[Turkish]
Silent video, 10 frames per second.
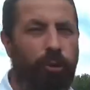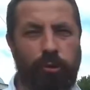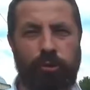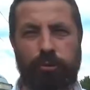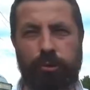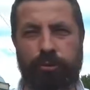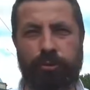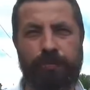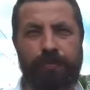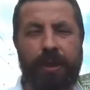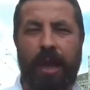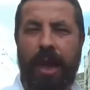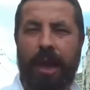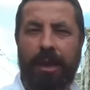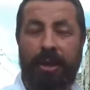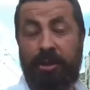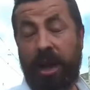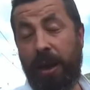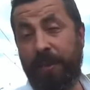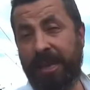olduğumuz
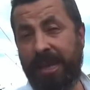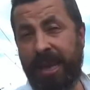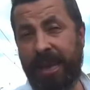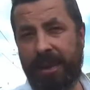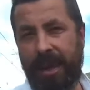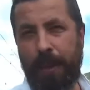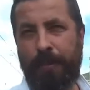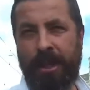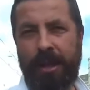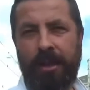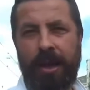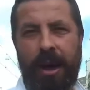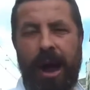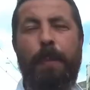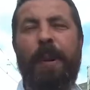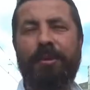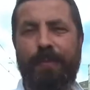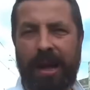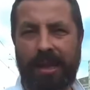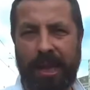caminin yerine yapılan
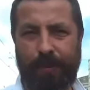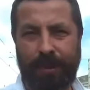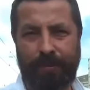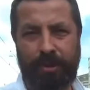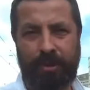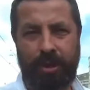apartman yapılmış.